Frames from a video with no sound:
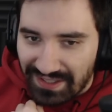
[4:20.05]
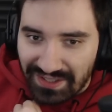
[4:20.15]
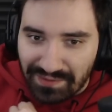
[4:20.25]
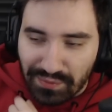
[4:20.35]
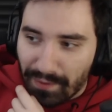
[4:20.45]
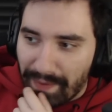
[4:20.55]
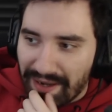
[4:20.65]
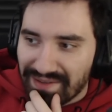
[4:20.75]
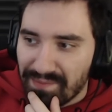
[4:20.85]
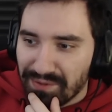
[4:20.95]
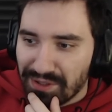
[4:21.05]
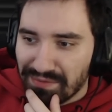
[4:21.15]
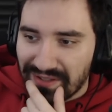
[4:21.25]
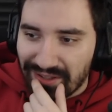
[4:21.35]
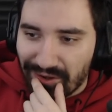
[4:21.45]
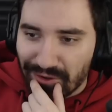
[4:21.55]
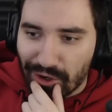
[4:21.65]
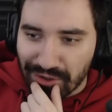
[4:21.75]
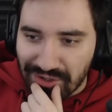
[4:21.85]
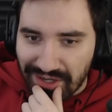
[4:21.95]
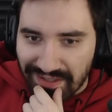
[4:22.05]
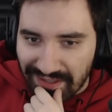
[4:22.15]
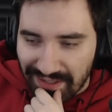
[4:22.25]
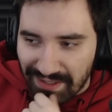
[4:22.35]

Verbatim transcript: i było bardzo podobnie, tylko gorzej.